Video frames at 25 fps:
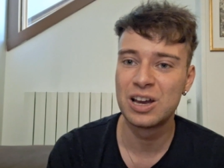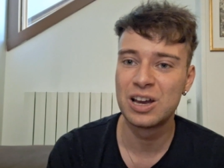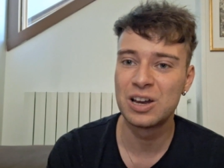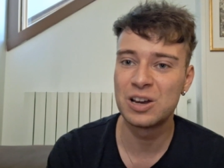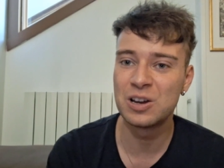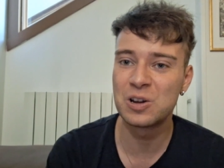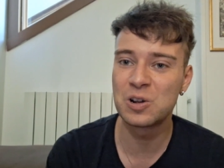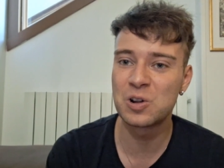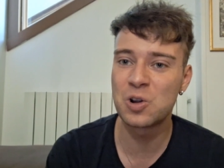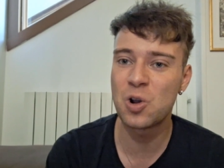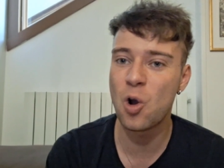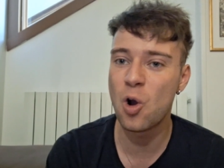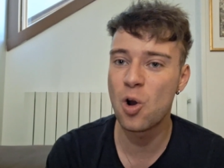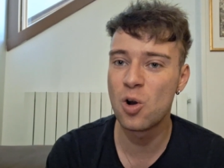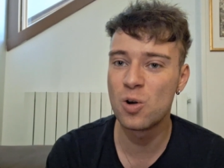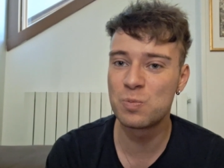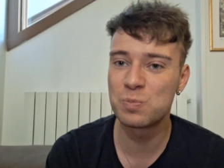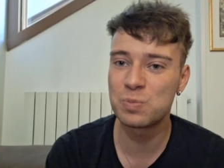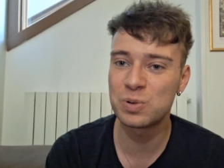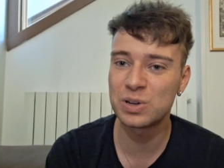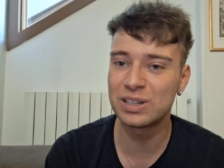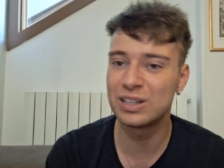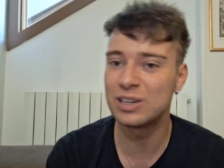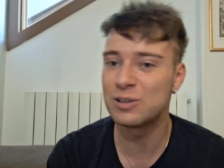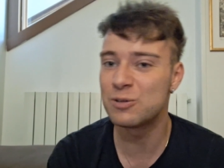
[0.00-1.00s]
eh,
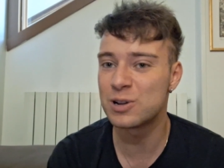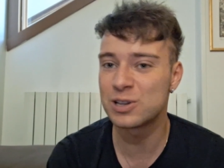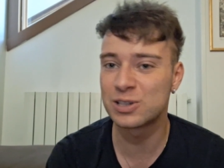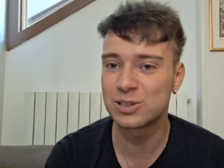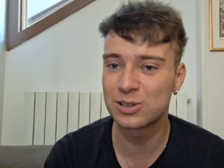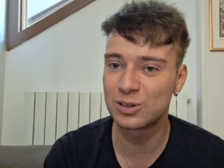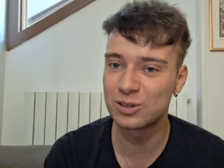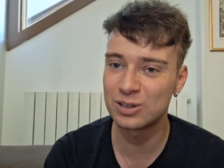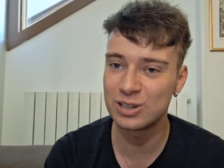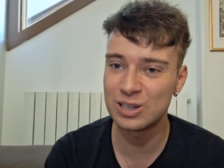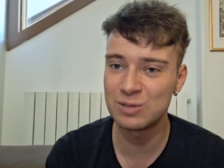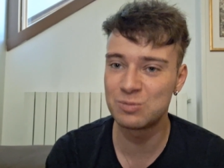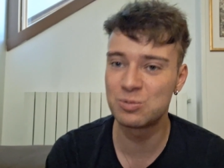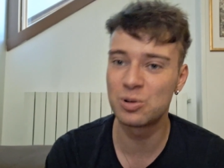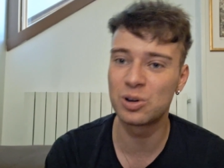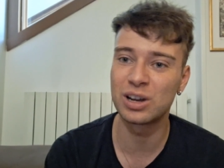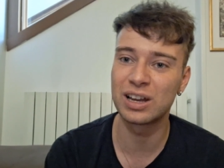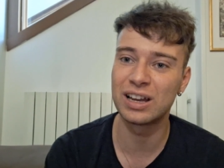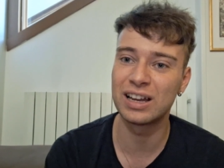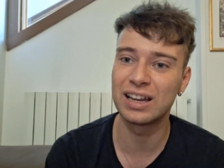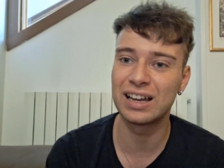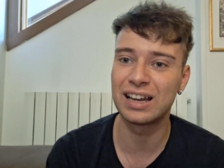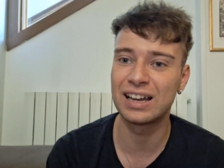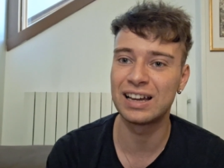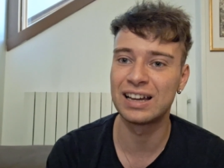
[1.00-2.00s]
colpi di questo tipo
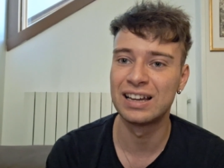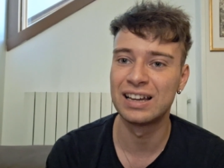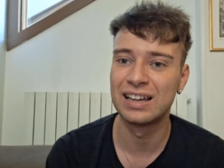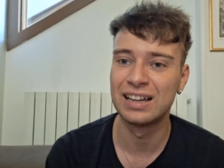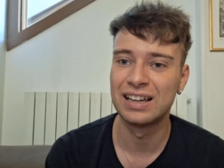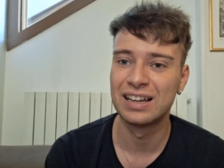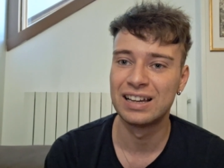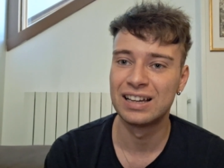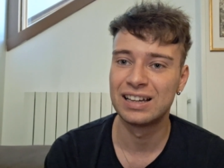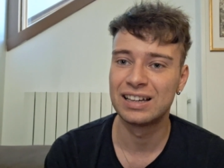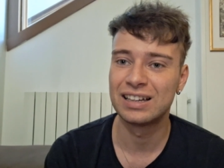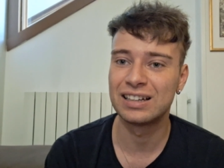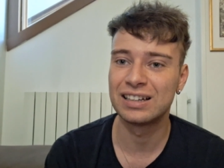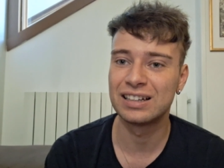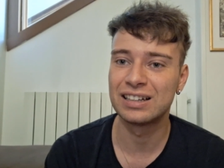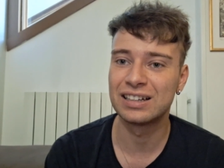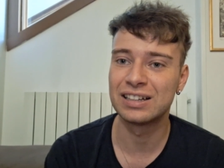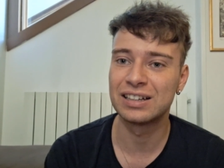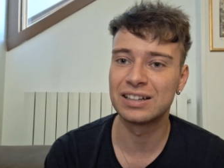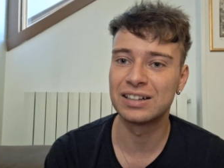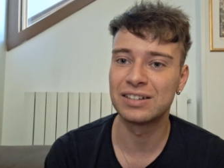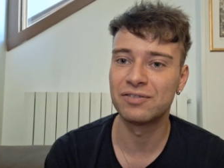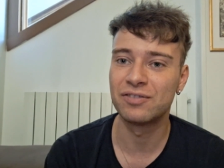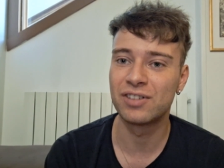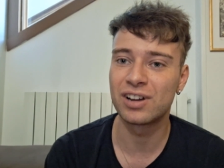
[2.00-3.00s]
che eh,